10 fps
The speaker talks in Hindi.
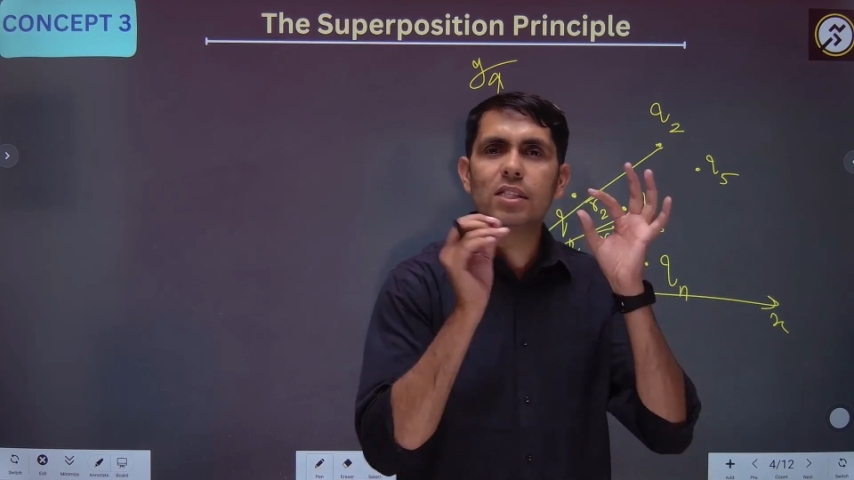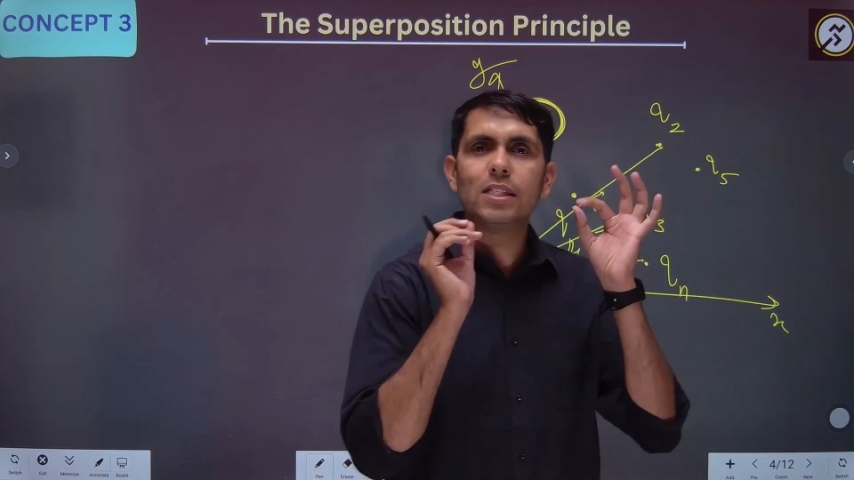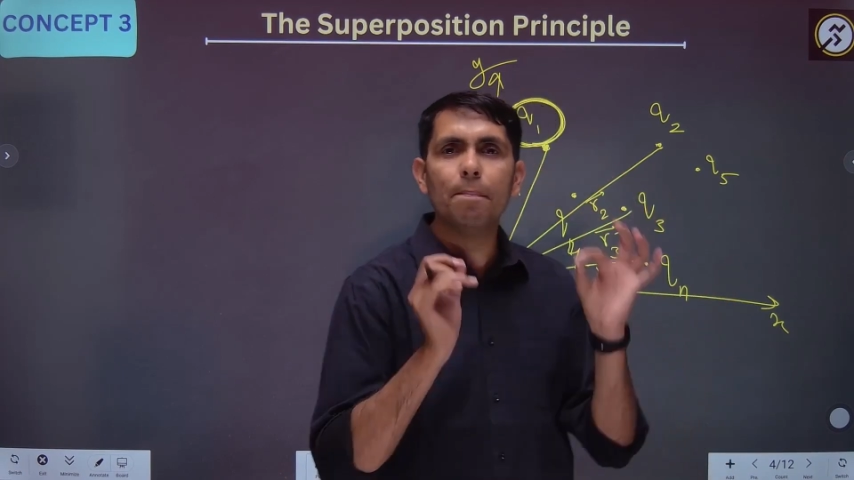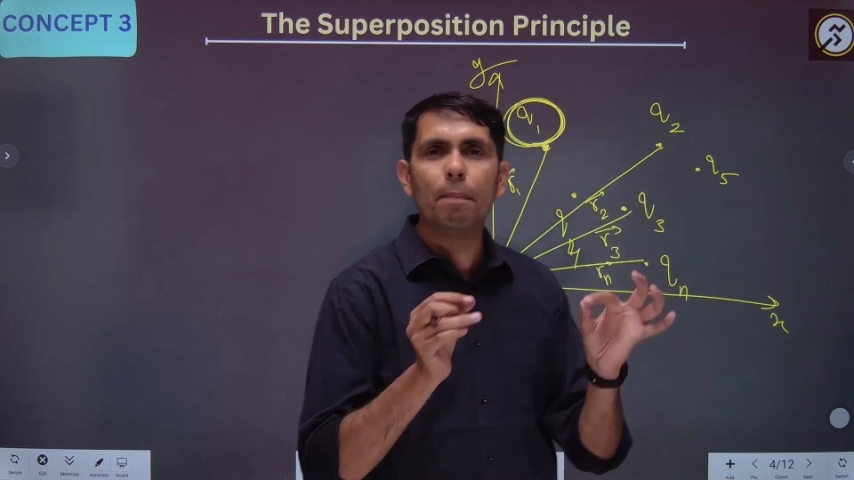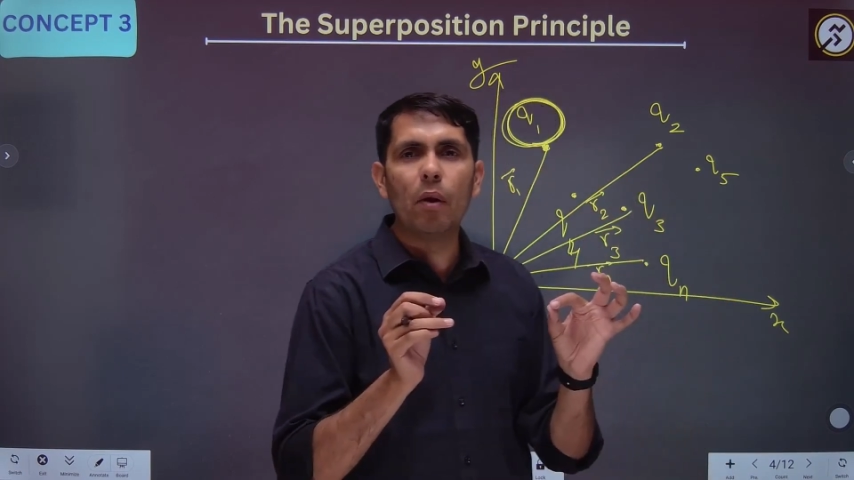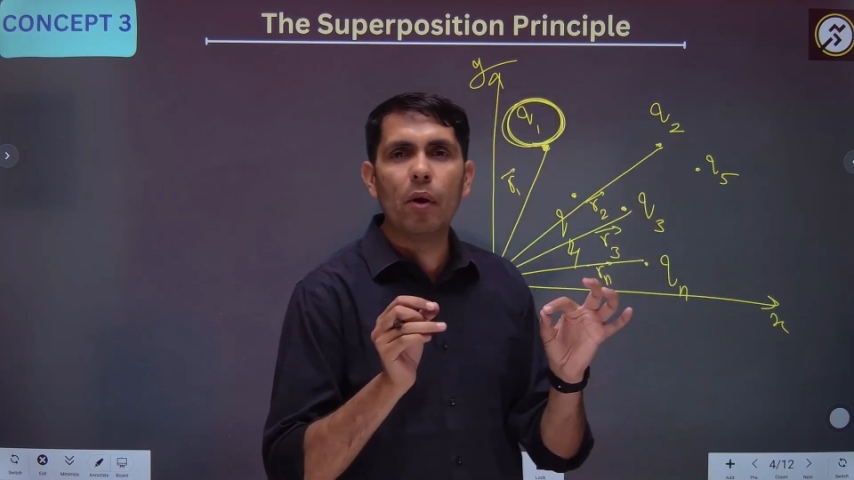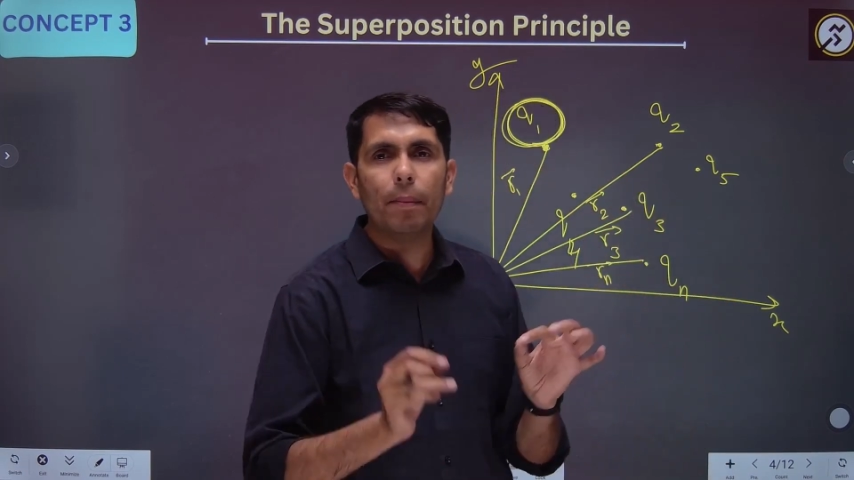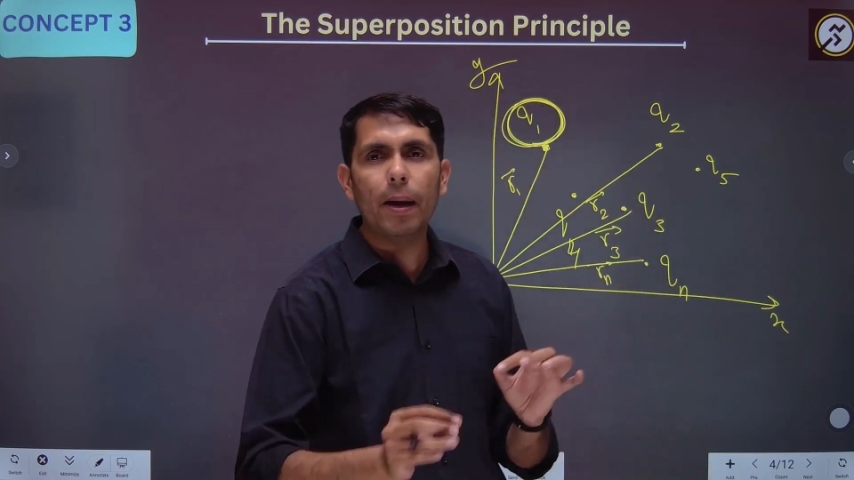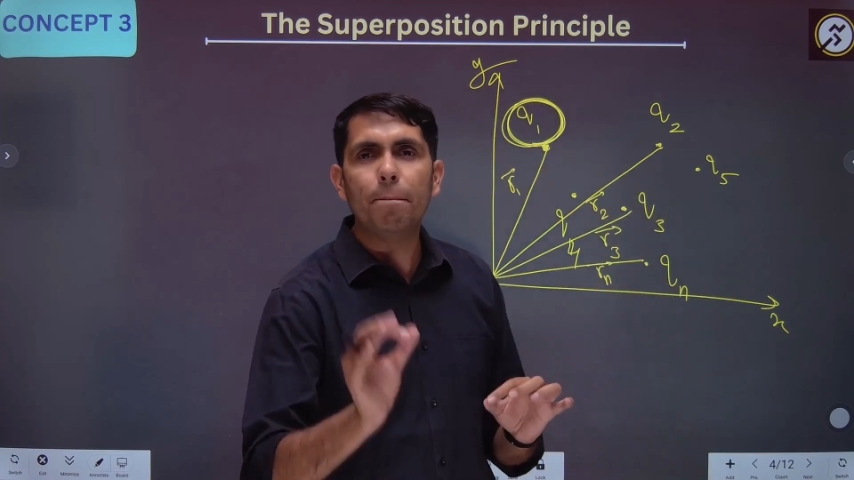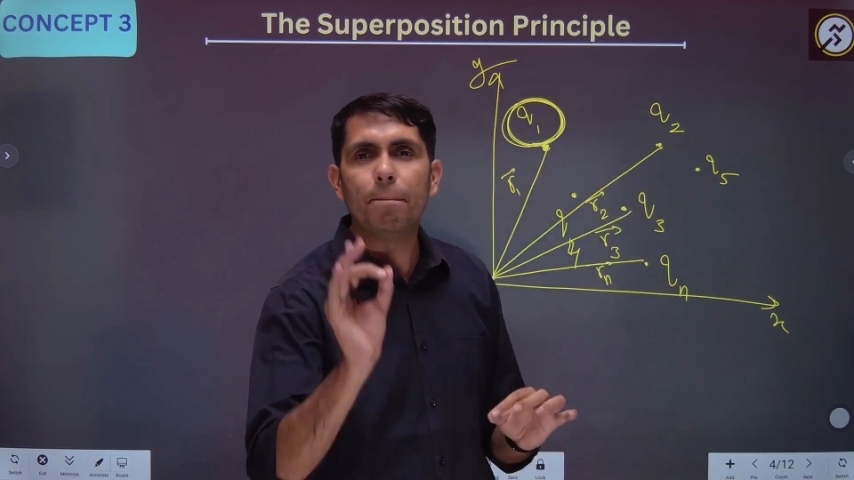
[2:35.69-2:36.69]
सिंपल वे
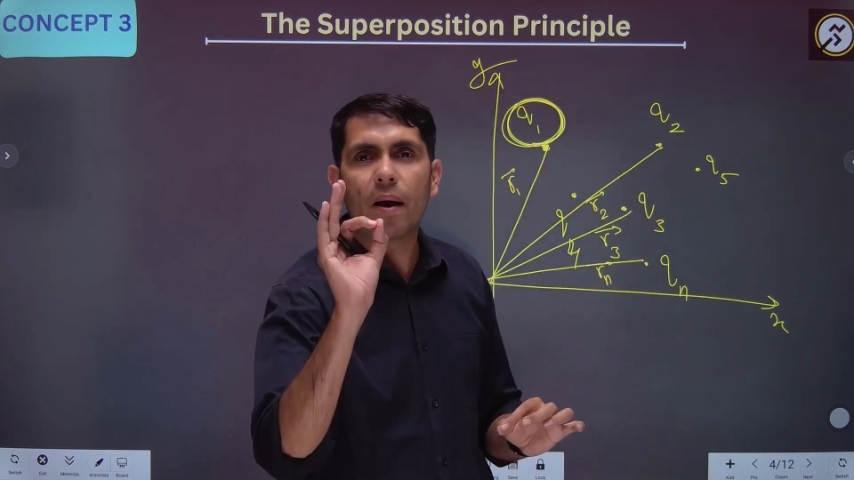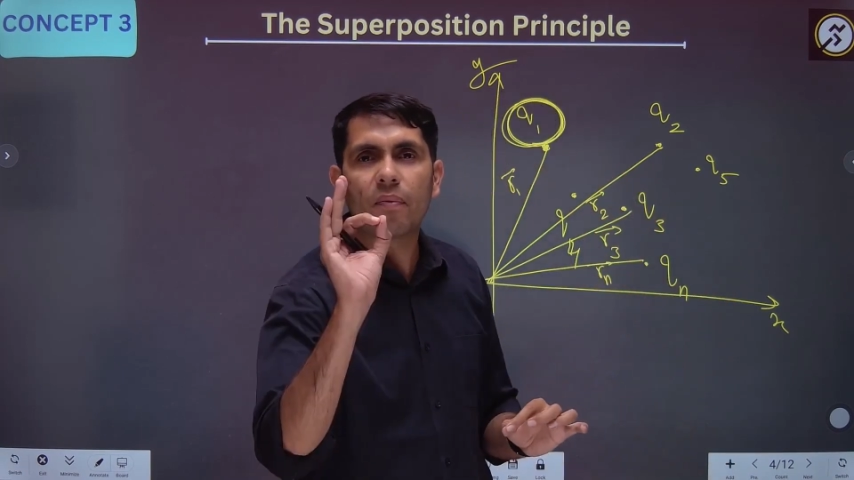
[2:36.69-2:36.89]
में पर